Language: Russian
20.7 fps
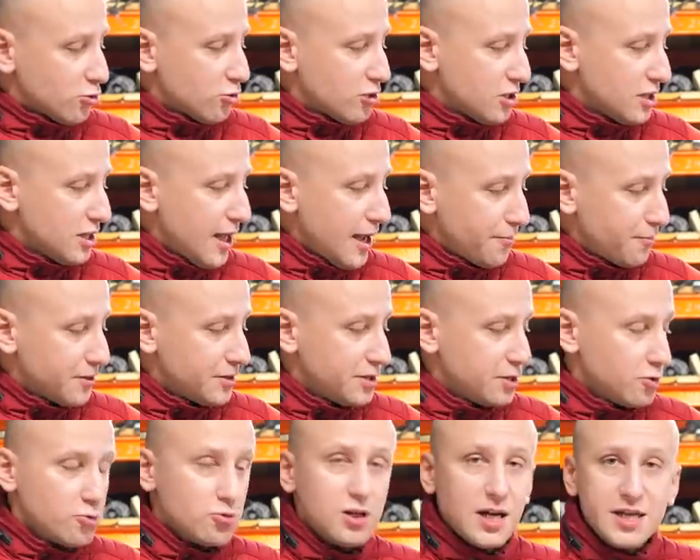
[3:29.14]
что
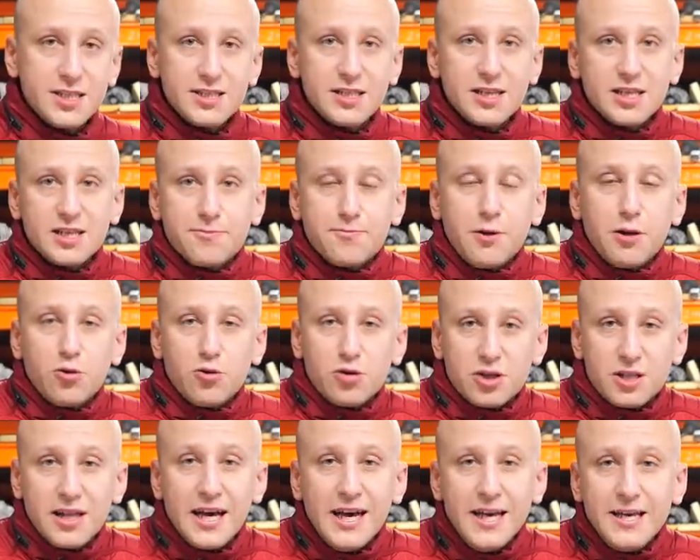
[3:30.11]
клапан неудачно
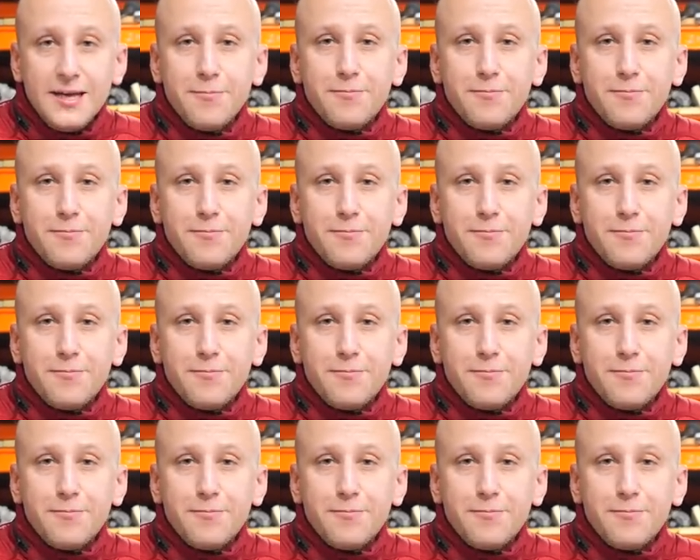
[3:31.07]
расположен